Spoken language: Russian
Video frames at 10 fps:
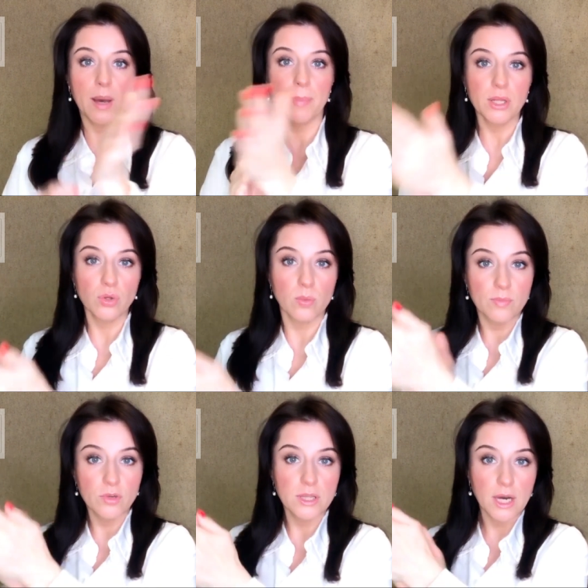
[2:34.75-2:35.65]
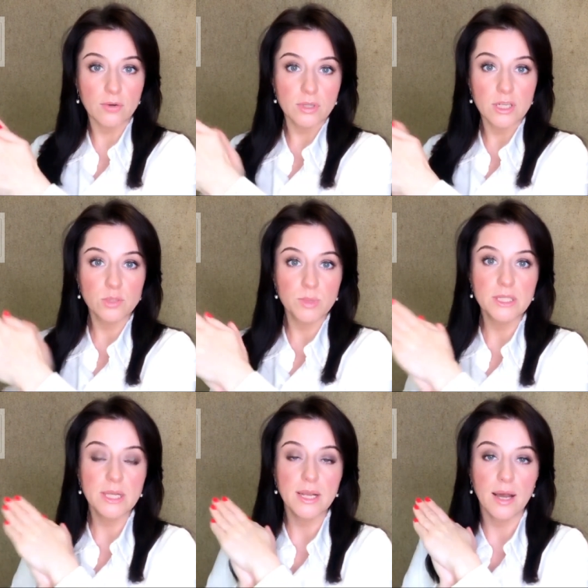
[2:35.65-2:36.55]
потом вот так вот
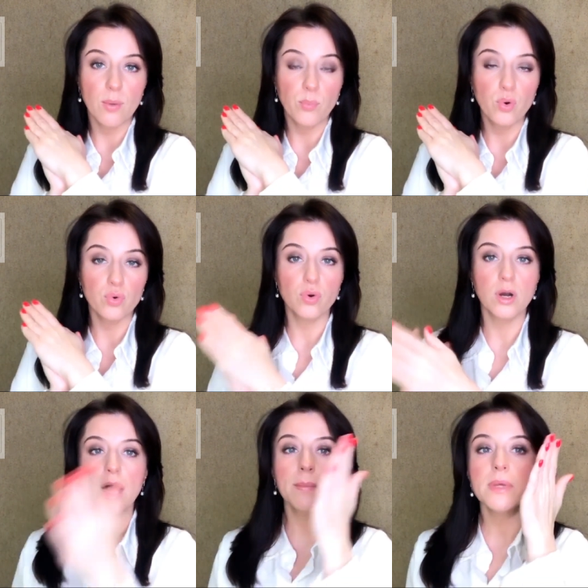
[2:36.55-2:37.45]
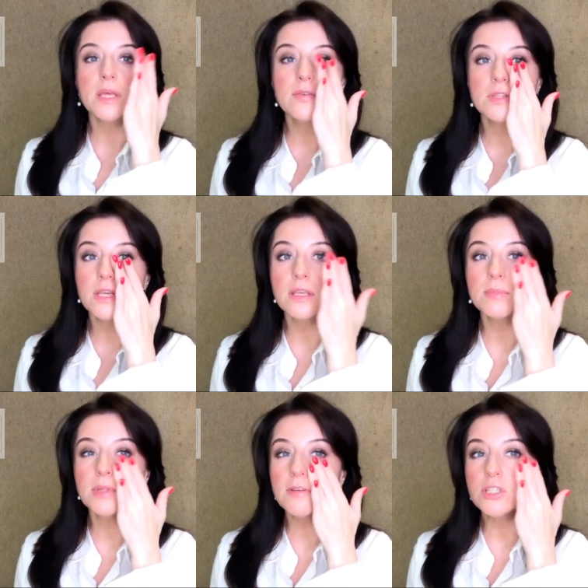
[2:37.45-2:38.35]
распределяю по рукам и вот
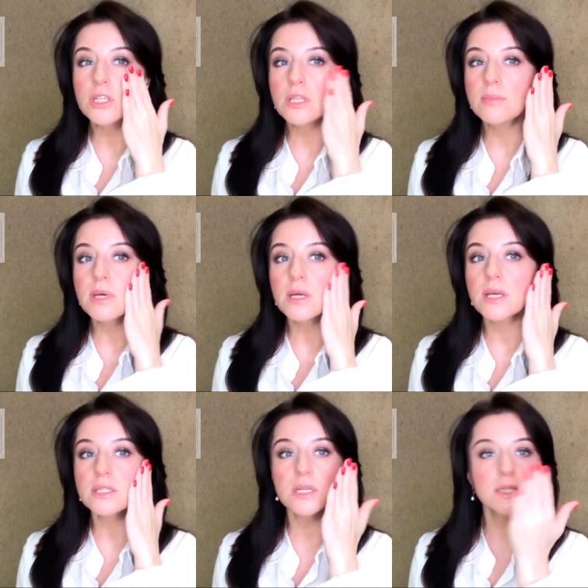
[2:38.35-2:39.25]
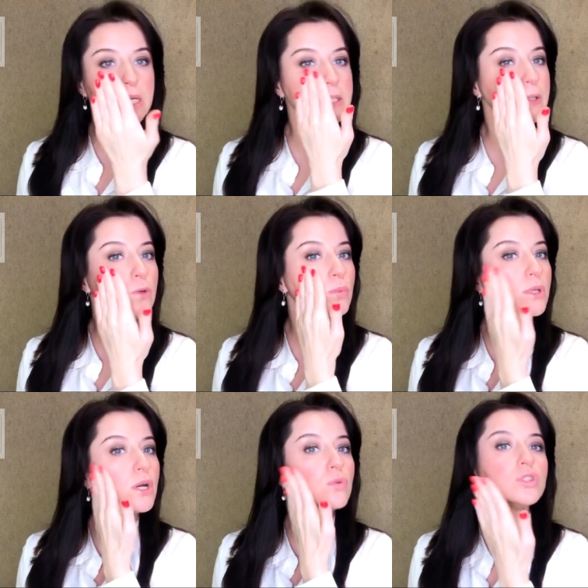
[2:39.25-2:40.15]
такими движениями раз-раз-раз, и у
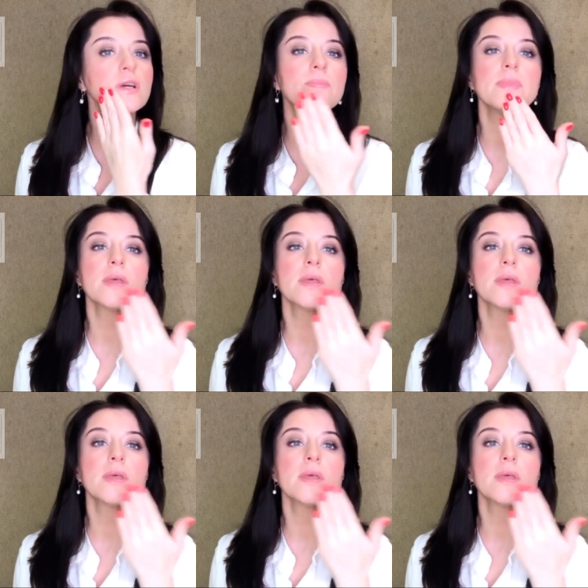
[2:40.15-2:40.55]
меня уже